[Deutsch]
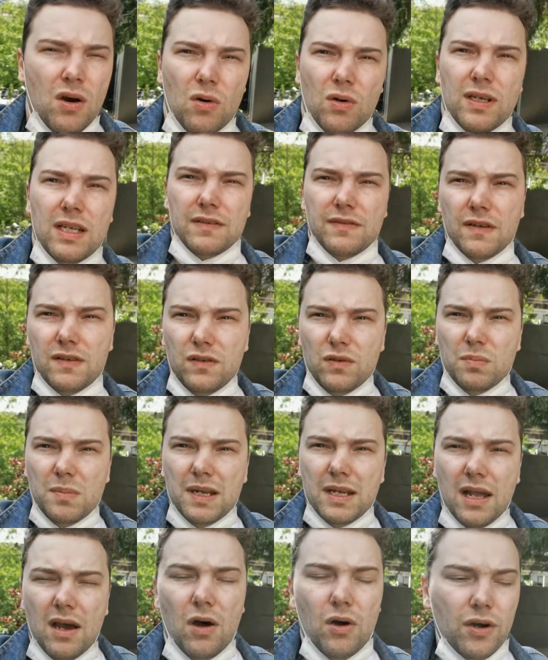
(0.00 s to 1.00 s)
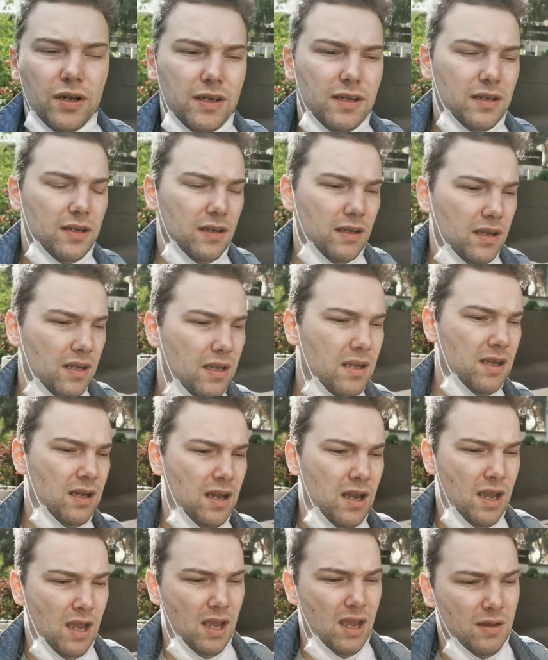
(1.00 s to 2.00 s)
Und das versucht man heute,
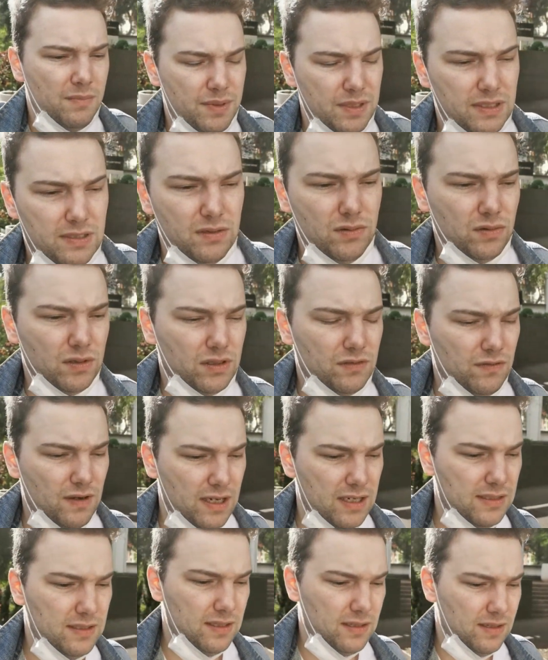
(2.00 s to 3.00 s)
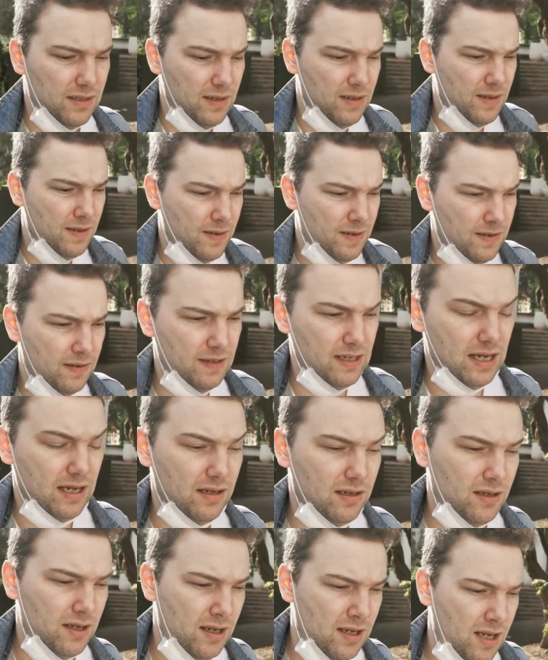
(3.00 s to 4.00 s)
beziehungsweise
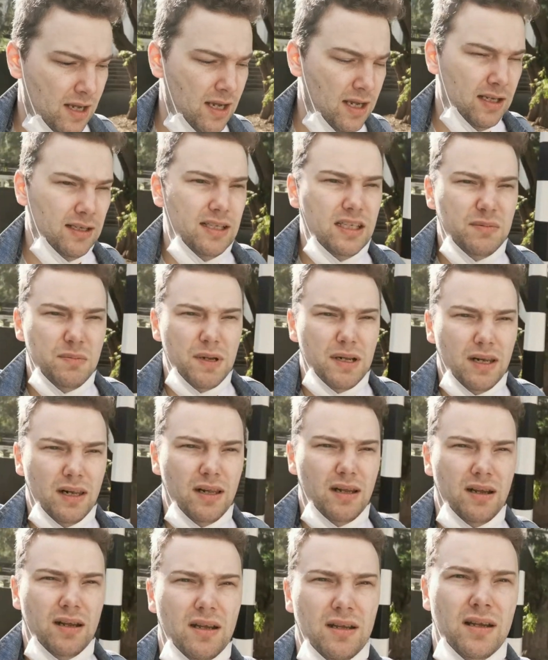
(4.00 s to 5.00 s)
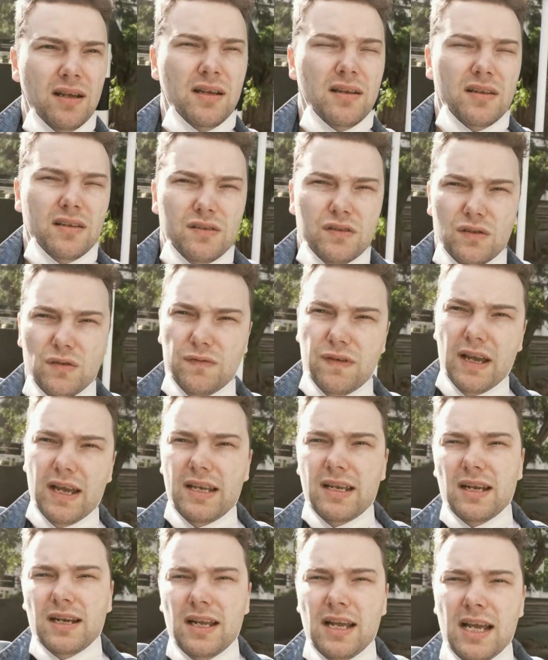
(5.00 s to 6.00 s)
ja, diesmal zu
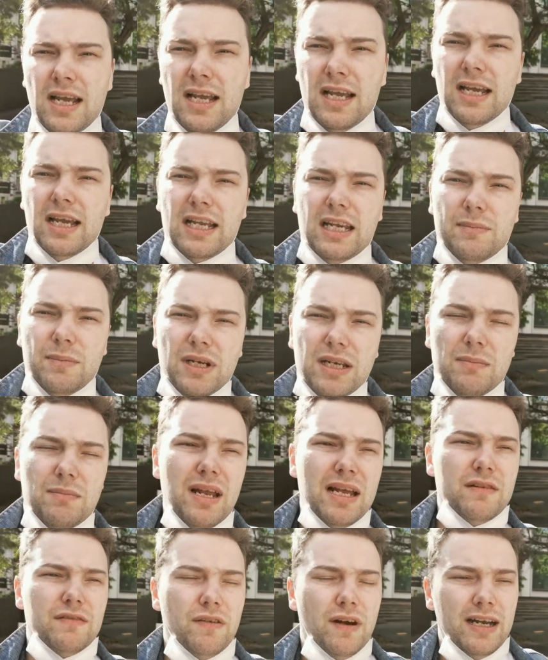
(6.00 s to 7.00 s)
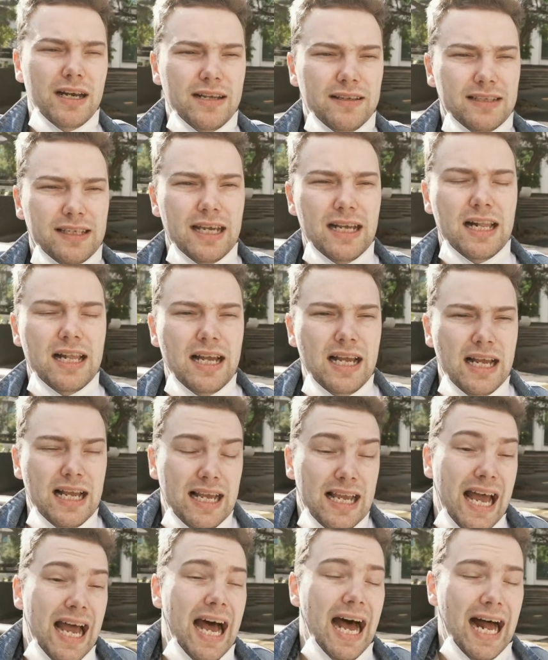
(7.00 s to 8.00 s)
verhindern, indem man den Black Friday Sale
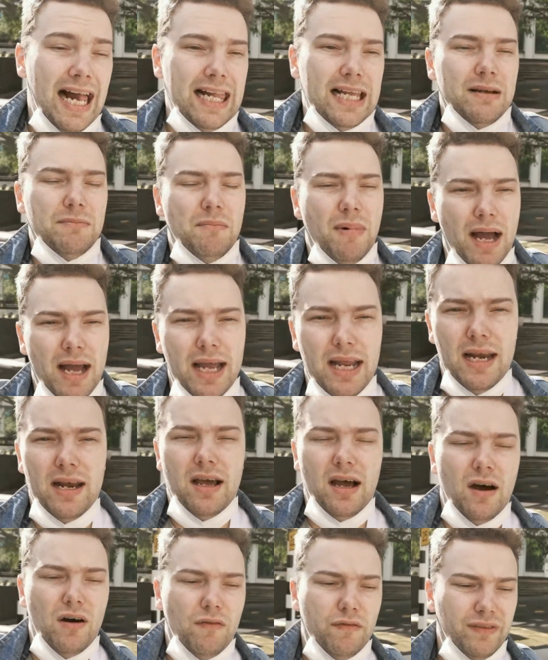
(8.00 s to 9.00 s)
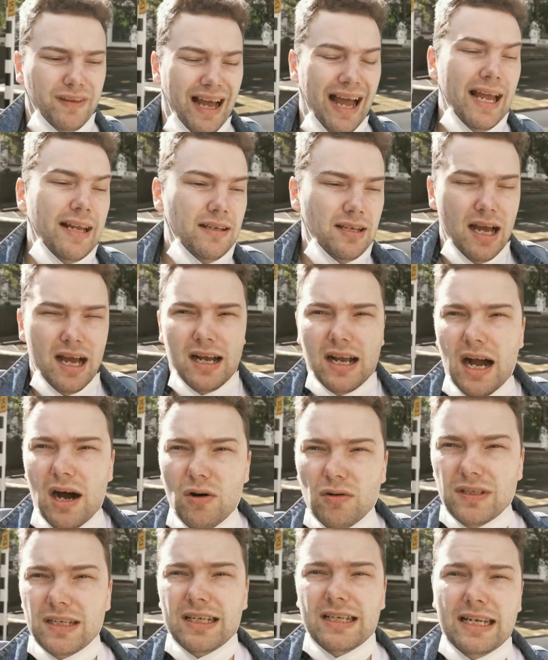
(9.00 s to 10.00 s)
allgemein auf drei Tage
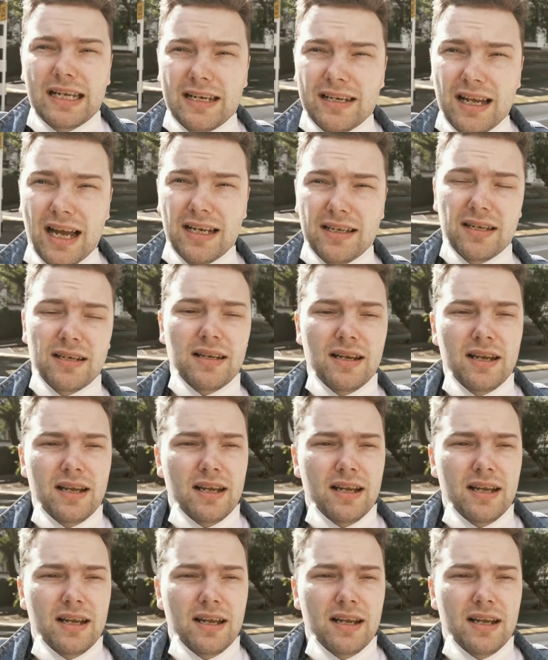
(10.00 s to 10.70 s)
ausgedehnt hat.